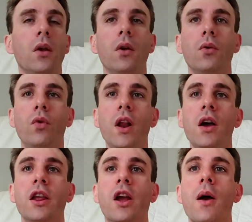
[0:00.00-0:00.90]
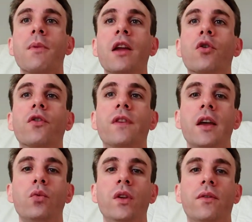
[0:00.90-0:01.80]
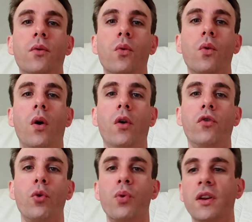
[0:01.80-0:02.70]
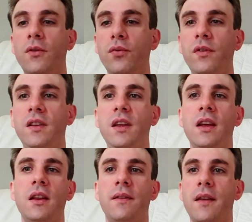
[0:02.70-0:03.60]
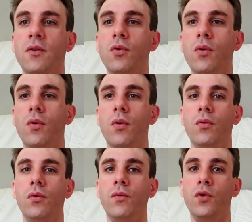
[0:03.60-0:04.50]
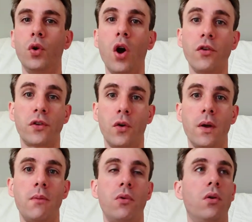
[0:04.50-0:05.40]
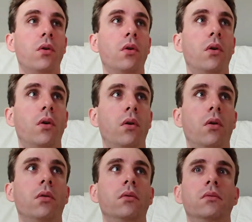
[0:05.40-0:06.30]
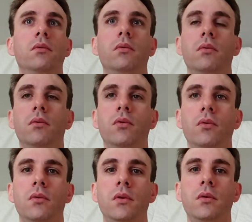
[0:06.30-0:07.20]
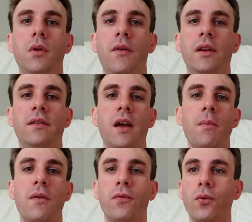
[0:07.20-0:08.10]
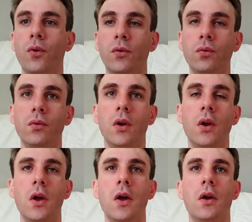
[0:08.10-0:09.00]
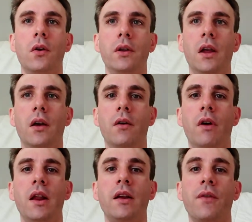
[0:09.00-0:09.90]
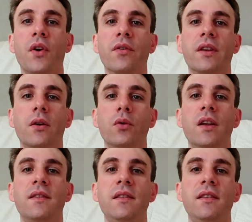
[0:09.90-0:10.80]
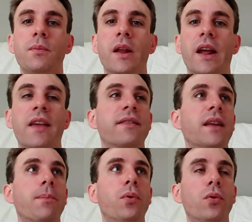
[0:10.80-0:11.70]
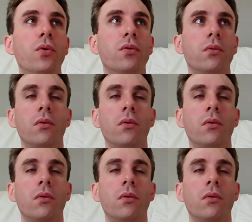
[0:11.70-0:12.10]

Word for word: Voilà, il y a quand même quelques scènes où ils sont euh, sur le point d'être fusillés, des scènes de, violence quand même, euh, avec des armes à feu et tout. Il y a voilà, des références au nazisme, à la Gestapo.